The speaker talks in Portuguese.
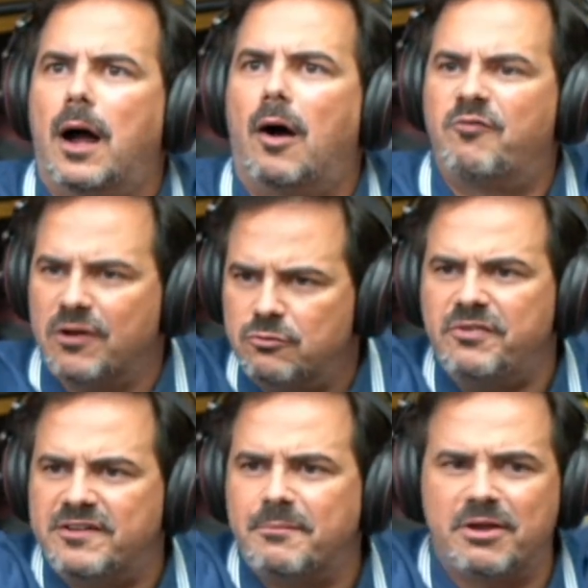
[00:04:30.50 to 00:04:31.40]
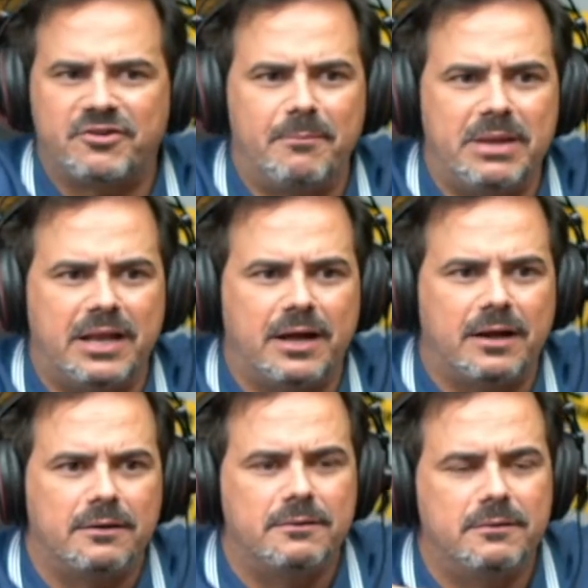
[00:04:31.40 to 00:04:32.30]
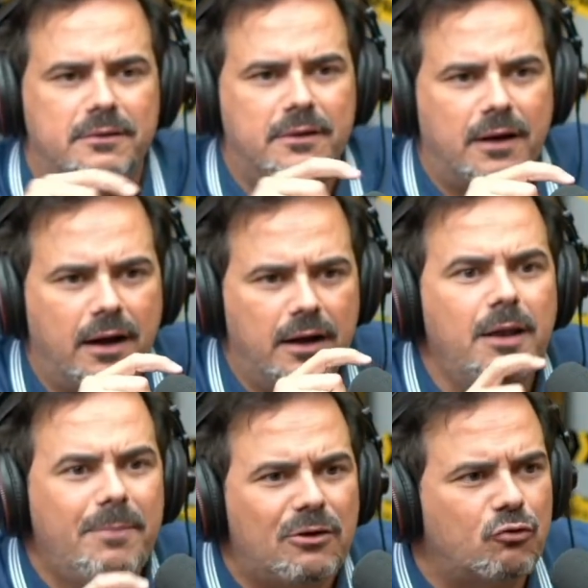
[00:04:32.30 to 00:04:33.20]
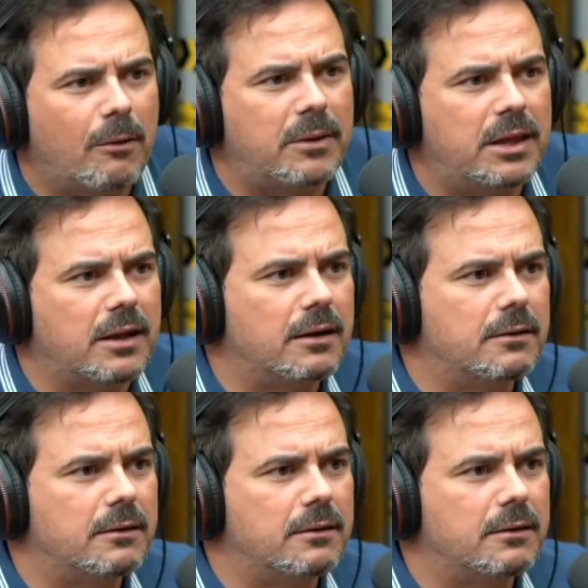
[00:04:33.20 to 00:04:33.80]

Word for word: Aí eu falei, duvido você beijar a mina. Ele beijou a mina.